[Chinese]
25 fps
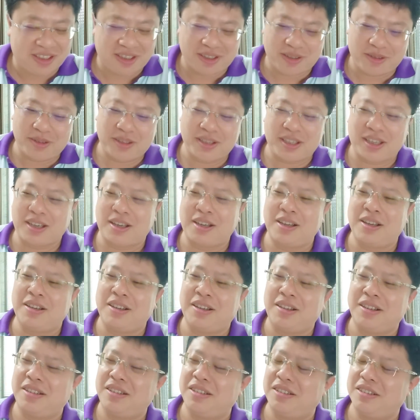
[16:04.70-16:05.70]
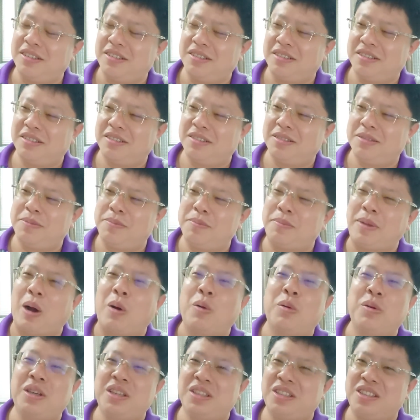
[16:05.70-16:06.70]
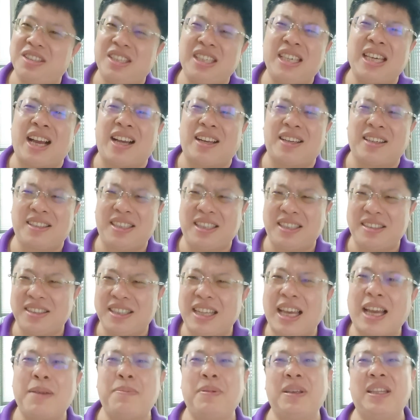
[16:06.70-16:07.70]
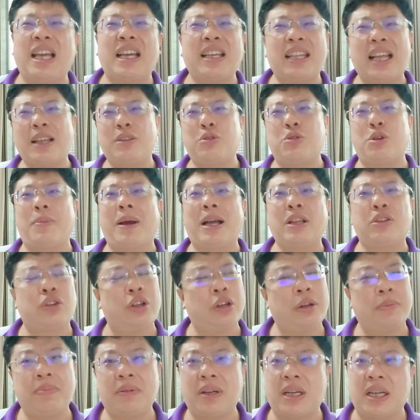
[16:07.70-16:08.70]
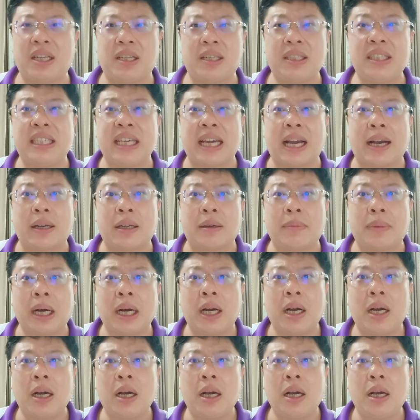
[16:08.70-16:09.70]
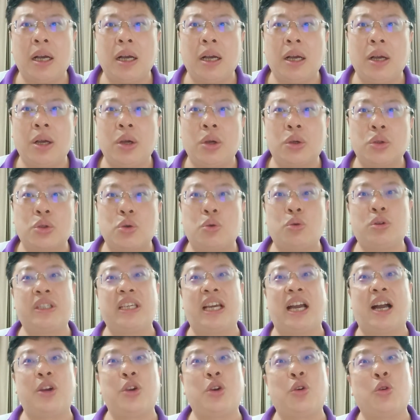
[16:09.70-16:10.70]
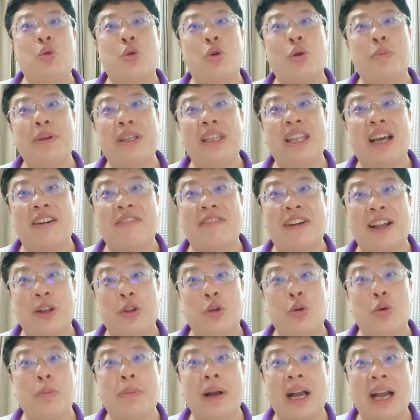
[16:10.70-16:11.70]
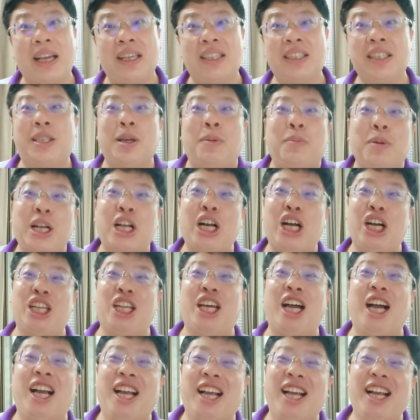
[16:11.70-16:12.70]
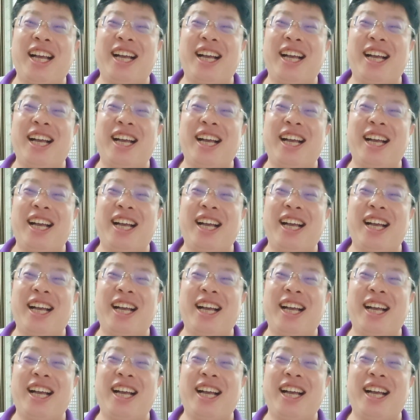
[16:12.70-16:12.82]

呃，那个毛一直想的，其实那一批，但是他嘴巴绝对不可能讲的嘛，说我想要用国民党反动派，这怎么可能？